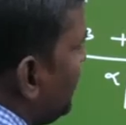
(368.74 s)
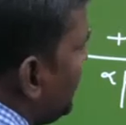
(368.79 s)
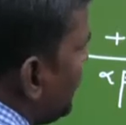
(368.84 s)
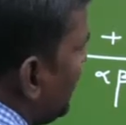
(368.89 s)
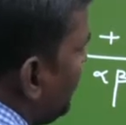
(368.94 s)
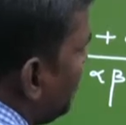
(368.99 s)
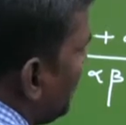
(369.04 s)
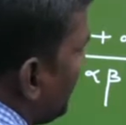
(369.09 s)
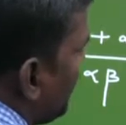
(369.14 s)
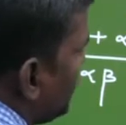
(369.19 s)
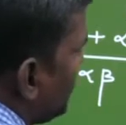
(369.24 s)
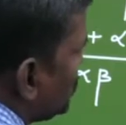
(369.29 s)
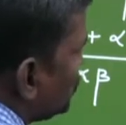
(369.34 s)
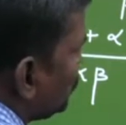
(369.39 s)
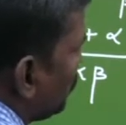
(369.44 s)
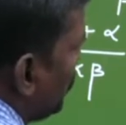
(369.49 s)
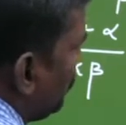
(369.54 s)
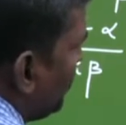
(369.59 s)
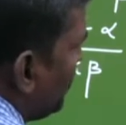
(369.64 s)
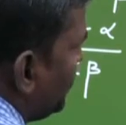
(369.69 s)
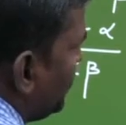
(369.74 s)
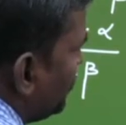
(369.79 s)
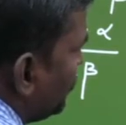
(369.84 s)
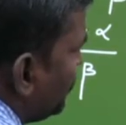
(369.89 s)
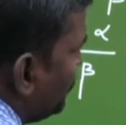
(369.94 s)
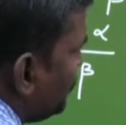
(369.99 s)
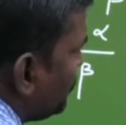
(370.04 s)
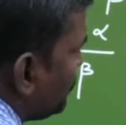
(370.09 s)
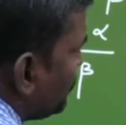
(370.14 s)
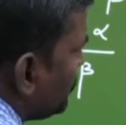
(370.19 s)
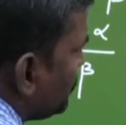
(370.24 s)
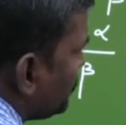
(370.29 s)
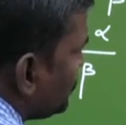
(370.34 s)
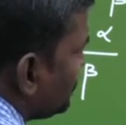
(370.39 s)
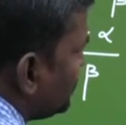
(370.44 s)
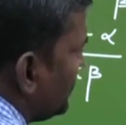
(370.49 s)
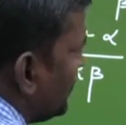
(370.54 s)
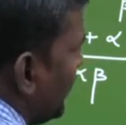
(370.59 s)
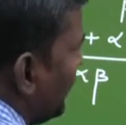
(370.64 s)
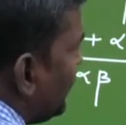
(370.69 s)
பீட்டா மைனஸ் ஒன் பை டூ
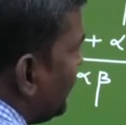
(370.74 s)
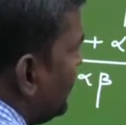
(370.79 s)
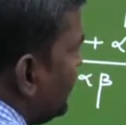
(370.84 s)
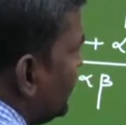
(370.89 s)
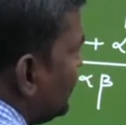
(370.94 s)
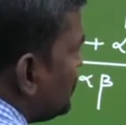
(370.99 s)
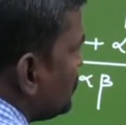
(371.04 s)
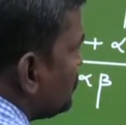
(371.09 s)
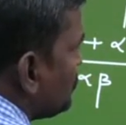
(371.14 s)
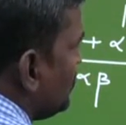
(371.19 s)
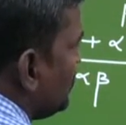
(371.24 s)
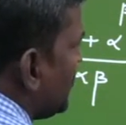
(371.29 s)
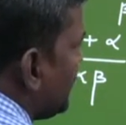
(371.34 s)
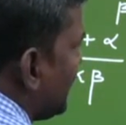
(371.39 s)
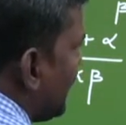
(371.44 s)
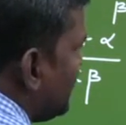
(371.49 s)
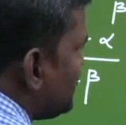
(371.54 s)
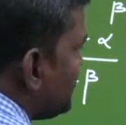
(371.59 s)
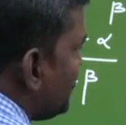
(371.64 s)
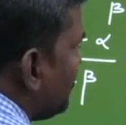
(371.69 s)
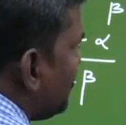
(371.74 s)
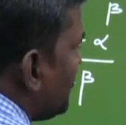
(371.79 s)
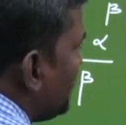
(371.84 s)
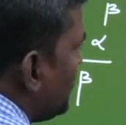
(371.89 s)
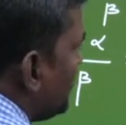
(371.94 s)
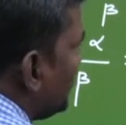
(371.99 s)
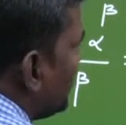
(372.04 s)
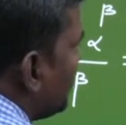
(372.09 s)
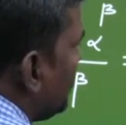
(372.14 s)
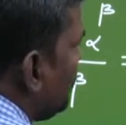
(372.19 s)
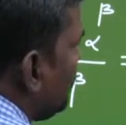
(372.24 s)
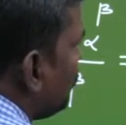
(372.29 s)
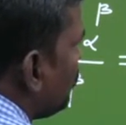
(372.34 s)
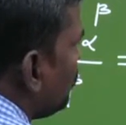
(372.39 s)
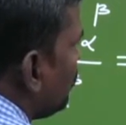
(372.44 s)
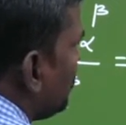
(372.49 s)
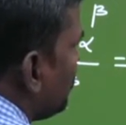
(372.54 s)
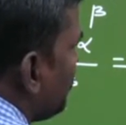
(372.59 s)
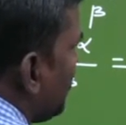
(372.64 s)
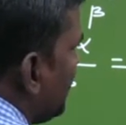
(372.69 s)
சரியா ஸோ இதை கேன்சல் பண்ணிட்டீங்கன்னா
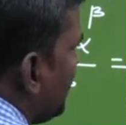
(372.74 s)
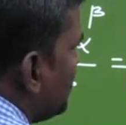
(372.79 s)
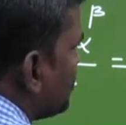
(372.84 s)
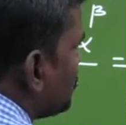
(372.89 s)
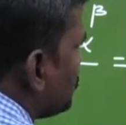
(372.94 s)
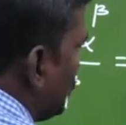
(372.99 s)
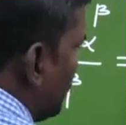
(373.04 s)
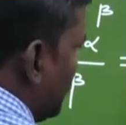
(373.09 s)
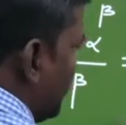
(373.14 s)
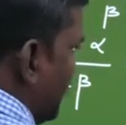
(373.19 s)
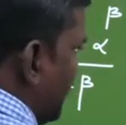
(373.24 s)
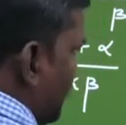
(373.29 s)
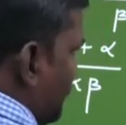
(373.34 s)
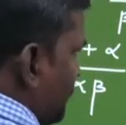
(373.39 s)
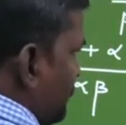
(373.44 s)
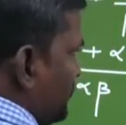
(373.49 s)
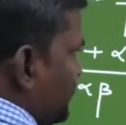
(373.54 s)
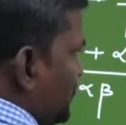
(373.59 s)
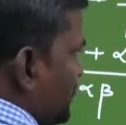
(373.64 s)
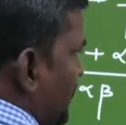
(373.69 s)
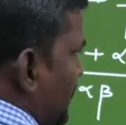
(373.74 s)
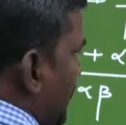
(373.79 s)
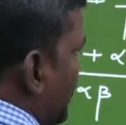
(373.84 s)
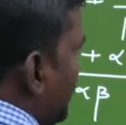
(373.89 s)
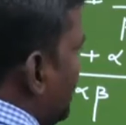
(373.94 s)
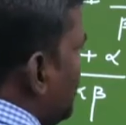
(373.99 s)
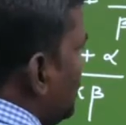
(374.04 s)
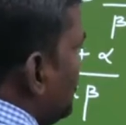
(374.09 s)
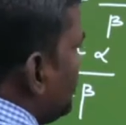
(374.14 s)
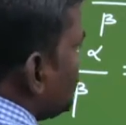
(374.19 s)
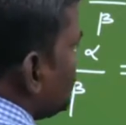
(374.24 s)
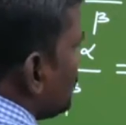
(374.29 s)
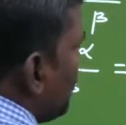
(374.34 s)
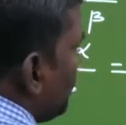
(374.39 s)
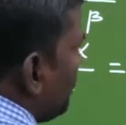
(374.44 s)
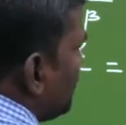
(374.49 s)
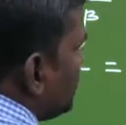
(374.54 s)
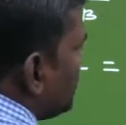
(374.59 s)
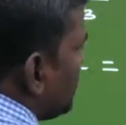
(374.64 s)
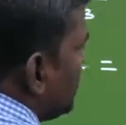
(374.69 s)
உங்களுக்கு மைனஸ் ஒன் கிடைக்கும் சரியா ஸோ
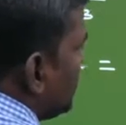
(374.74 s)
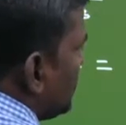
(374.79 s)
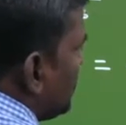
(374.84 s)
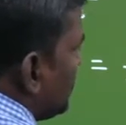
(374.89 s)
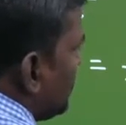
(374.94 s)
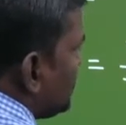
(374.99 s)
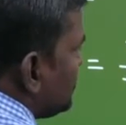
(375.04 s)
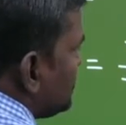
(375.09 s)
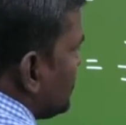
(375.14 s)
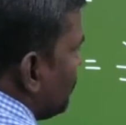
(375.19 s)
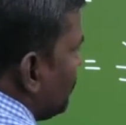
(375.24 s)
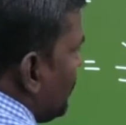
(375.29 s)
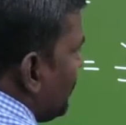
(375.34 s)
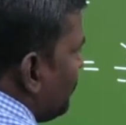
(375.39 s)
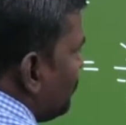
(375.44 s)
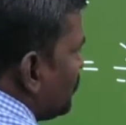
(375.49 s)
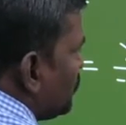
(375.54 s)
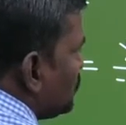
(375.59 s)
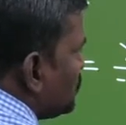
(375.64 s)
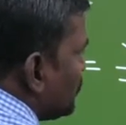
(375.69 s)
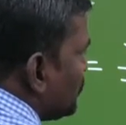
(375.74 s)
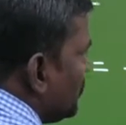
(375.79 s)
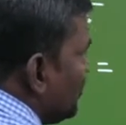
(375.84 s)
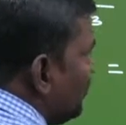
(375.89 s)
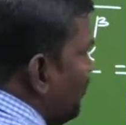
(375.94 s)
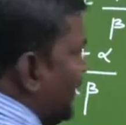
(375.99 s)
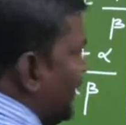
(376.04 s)
அப்போ ரிசல்ட் என்னன்னா சம் ஆஃப் த ரூட்ஸ் வந்து